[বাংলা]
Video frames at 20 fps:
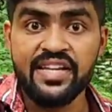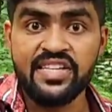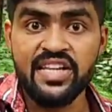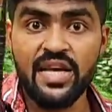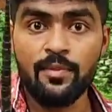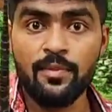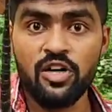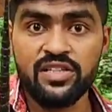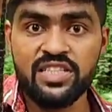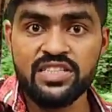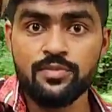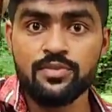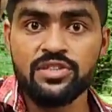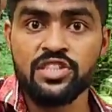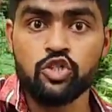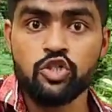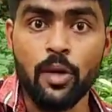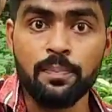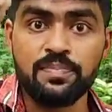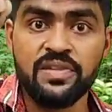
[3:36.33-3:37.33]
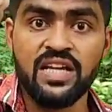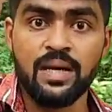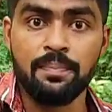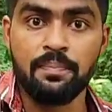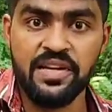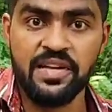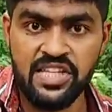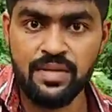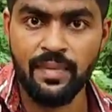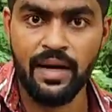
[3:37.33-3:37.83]
এশিয়া মহাদেশের মধ্যে সব থেকে
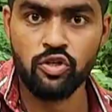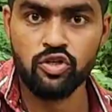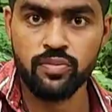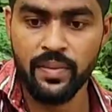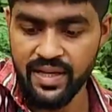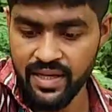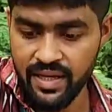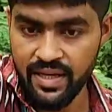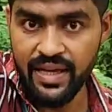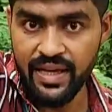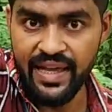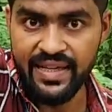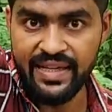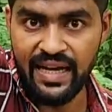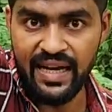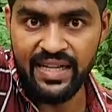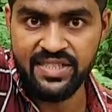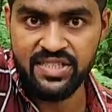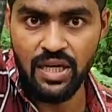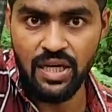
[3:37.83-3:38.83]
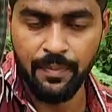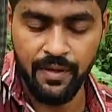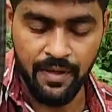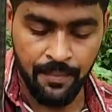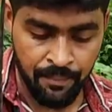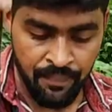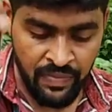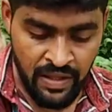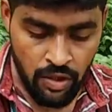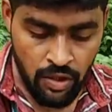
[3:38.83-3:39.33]
বেশি মানুষ মারে এই কালার সাপে
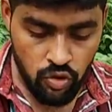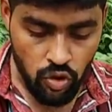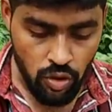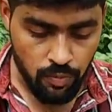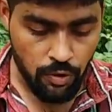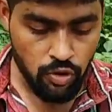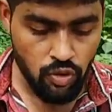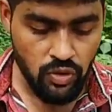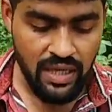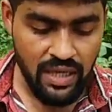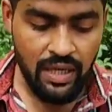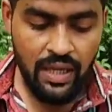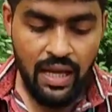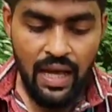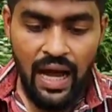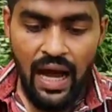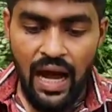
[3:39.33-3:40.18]
তো বন্ধুরা